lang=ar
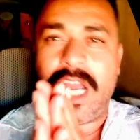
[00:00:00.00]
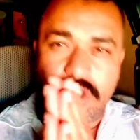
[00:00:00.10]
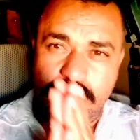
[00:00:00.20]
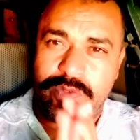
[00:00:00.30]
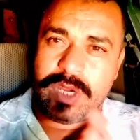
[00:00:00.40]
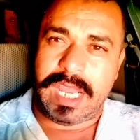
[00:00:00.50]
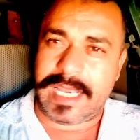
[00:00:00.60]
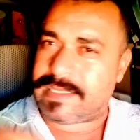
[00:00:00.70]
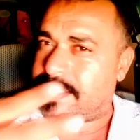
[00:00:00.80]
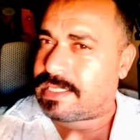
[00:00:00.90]
غتشوفوا
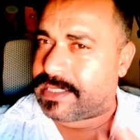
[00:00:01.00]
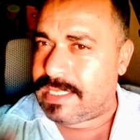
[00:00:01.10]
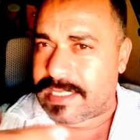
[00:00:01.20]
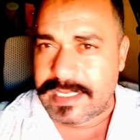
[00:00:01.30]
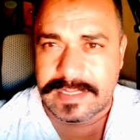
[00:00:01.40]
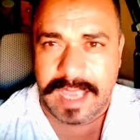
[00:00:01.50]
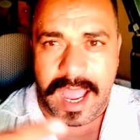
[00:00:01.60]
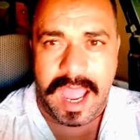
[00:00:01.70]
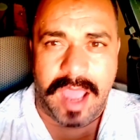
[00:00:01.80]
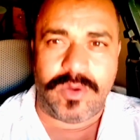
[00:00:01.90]
عكس داكشي اللي
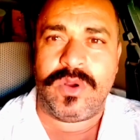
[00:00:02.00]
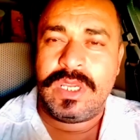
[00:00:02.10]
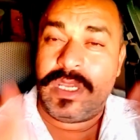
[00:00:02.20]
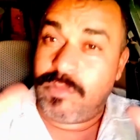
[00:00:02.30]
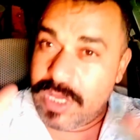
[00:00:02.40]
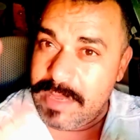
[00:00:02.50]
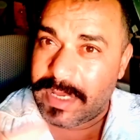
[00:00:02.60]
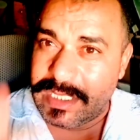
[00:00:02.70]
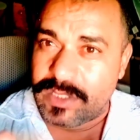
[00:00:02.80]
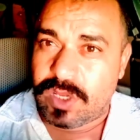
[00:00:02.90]
كيتقالوا المهم
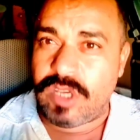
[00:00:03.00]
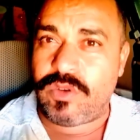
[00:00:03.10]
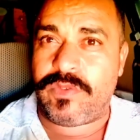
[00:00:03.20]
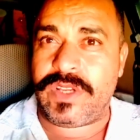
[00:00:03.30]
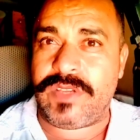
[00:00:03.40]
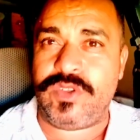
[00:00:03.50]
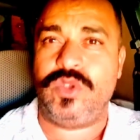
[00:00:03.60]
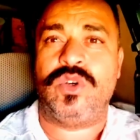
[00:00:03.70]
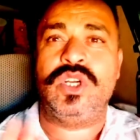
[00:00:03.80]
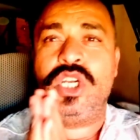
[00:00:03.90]
غادي نخليكم في هذا
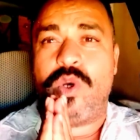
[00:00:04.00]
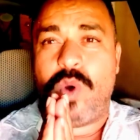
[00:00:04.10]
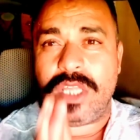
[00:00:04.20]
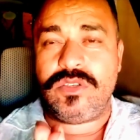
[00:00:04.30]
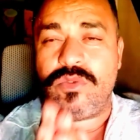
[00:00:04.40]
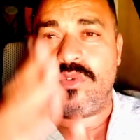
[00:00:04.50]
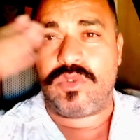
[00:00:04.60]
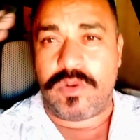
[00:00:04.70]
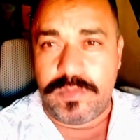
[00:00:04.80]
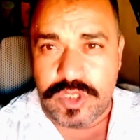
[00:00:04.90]
الفيديو وغادي نقول
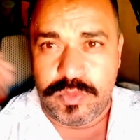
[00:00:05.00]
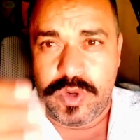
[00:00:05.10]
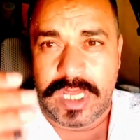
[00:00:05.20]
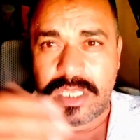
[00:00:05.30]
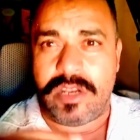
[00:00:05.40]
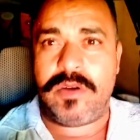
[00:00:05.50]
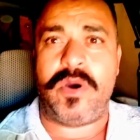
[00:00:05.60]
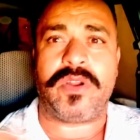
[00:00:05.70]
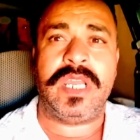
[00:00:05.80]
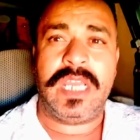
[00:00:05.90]
لكم مجموعه ديال
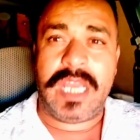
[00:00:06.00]
الامور